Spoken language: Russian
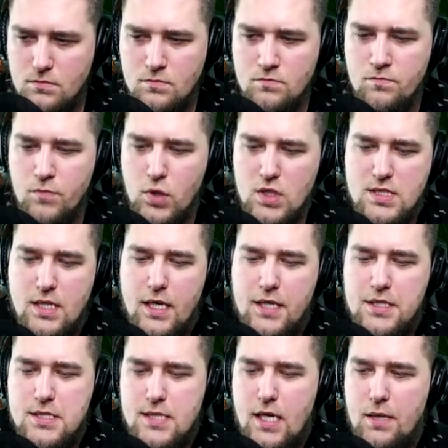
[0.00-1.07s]
Просто я
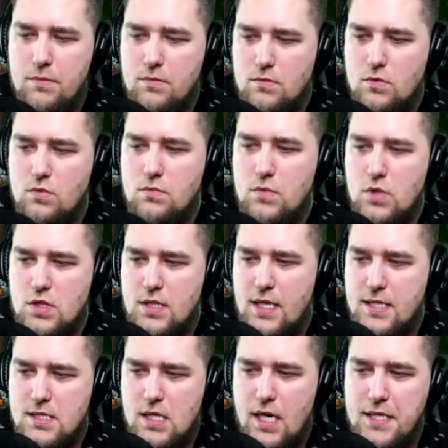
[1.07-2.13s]
не знаю, ну, может,
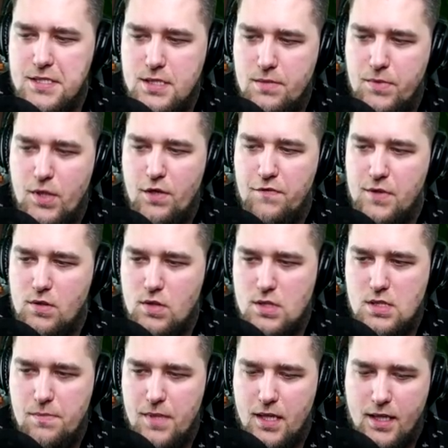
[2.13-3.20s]
я зря снимаю
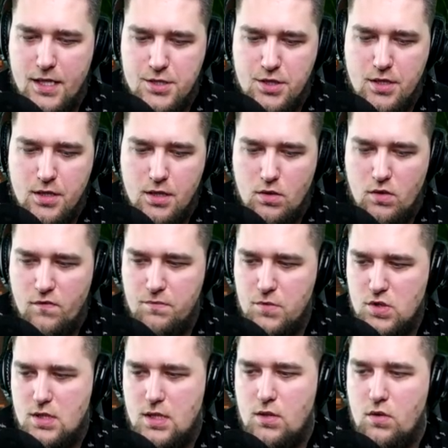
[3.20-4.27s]
видосы про качки героев,
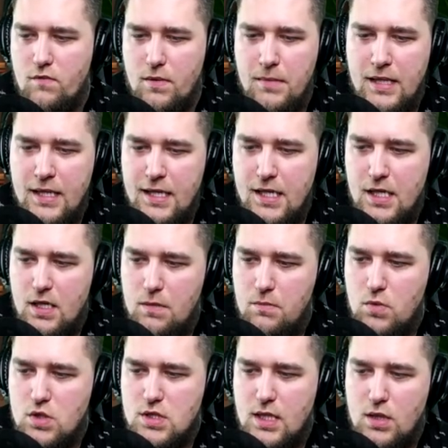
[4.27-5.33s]
может, оно вам,
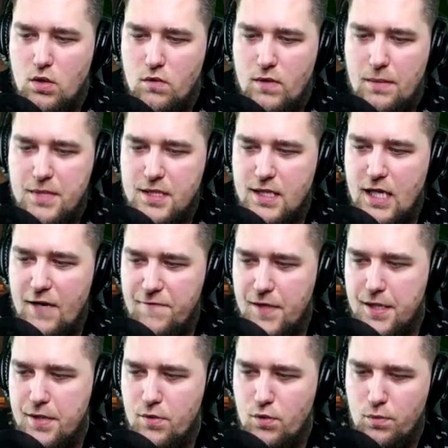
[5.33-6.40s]
может, оно вам и
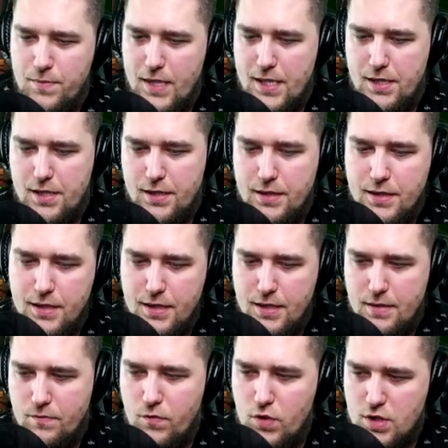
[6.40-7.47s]
нафиг не упало,
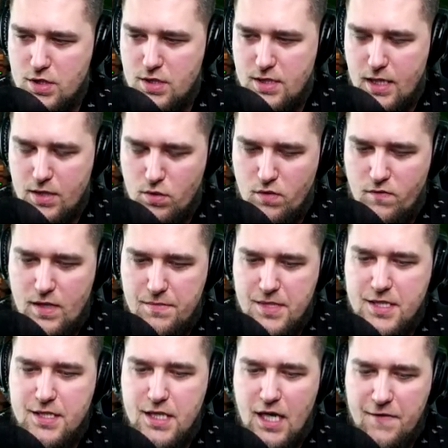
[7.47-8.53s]
может, оно вам
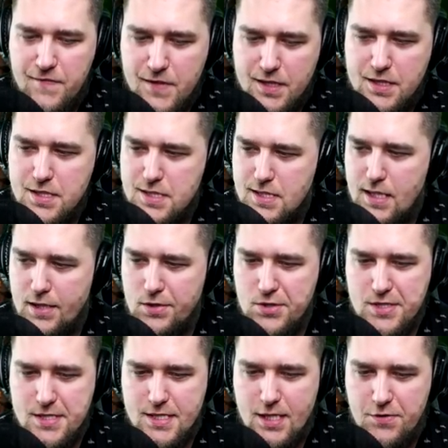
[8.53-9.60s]
и нафиг не
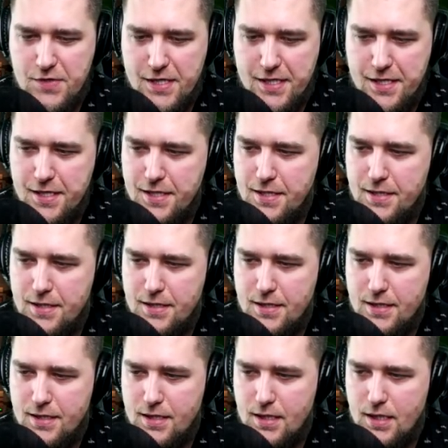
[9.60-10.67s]
сдалось, давай.
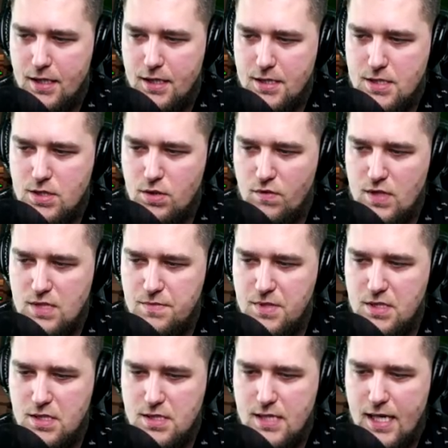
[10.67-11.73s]

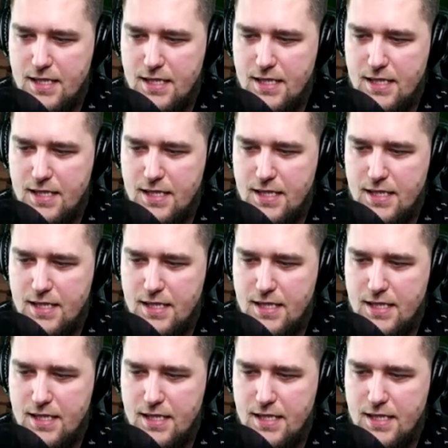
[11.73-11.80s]
180